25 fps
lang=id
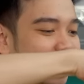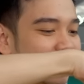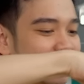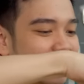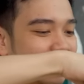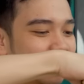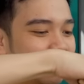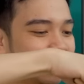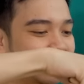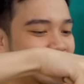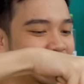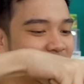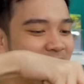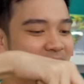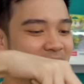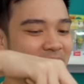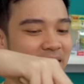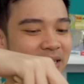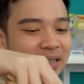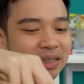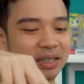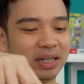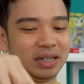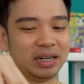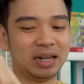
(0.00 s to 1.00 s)
yang kekoneksi ke
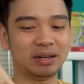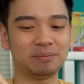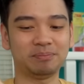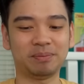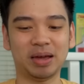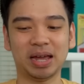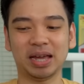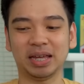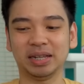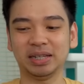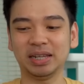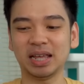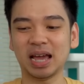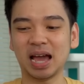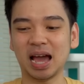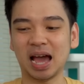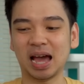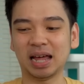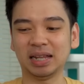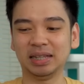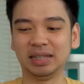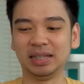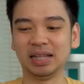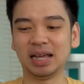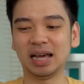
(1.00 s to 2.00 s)
internet pengennya
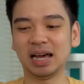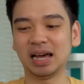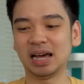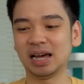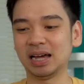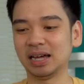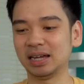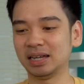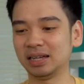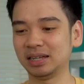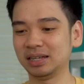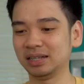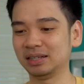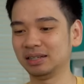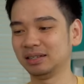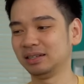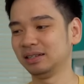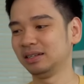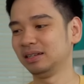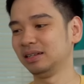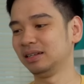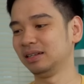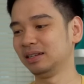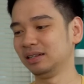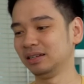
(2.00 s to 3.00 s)
ada
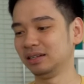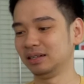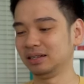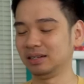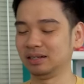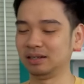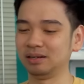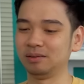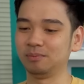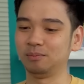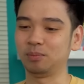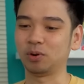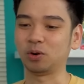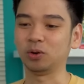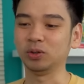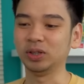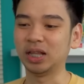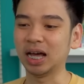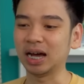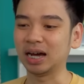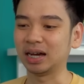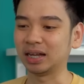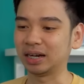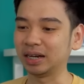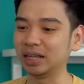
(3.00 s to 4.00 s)

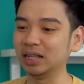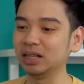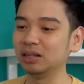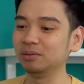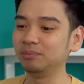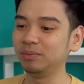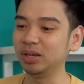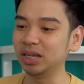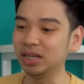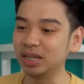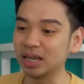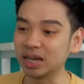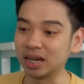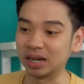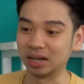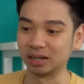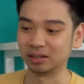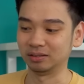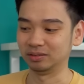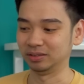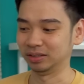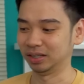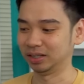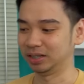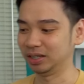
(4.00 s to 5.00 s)
produk
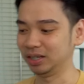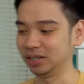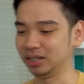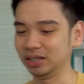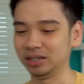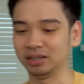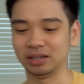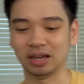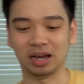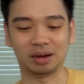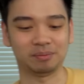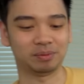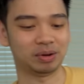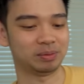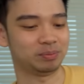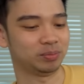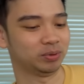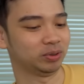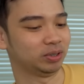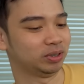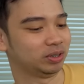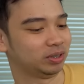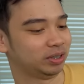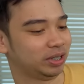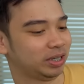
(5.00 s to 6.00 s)
Realme-nya. Jadi
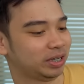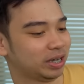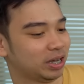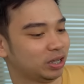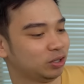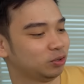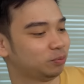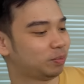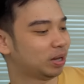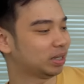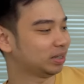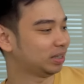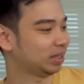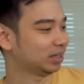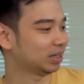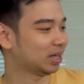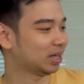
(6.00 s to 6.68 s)
apapun di kehidupan